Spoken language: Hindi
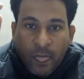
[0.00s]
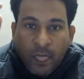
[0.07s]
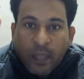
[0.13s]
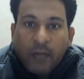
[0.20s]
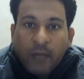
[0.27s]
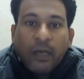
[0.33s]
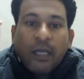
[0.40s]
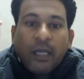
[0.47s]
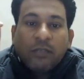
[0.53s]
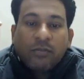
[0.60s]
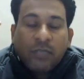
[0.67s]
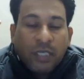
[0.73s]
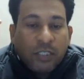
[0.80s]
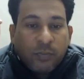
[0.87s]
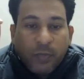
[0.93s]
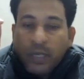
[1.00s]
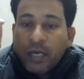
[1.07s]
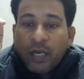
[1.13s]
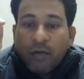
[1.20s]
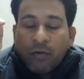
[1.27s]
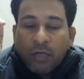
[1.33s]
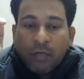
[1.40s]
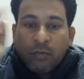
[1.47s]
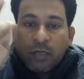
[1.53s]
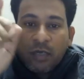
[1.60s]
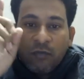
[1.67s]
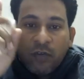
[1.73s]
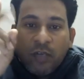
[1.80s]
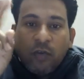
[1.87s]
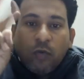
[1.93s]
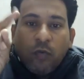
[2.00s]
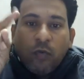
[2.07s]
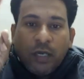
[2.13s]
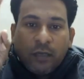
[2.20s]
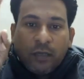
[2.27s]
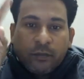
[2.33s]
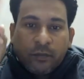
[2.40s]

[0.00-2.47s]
नहीं भाई स्टेज पे खड़े होकर नहीं बोलना वन टू वन